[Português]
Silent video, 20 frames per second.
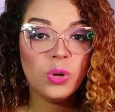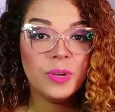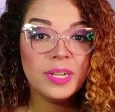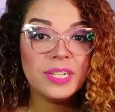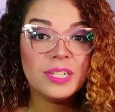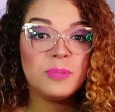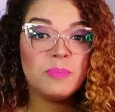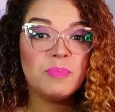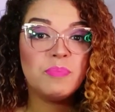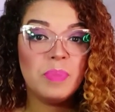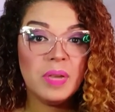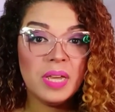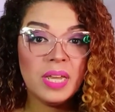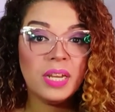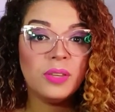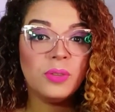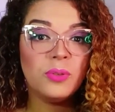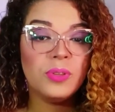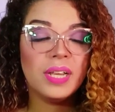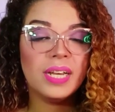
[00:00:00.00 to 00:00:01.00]
o
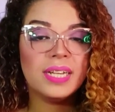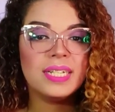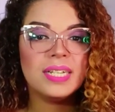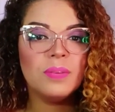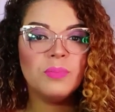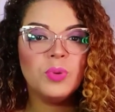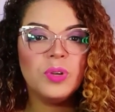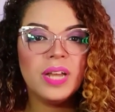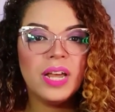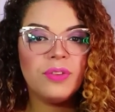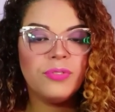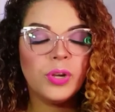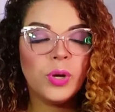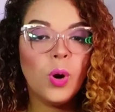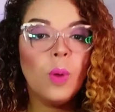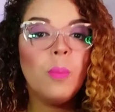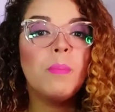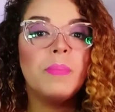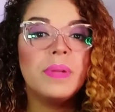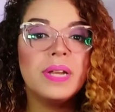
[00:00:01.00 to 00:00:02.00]
espírito dessa mulher
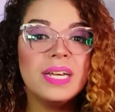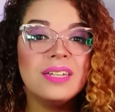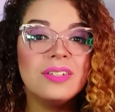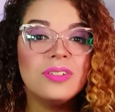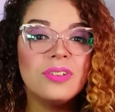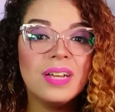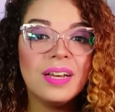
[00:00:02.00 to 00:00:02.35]
ficou preso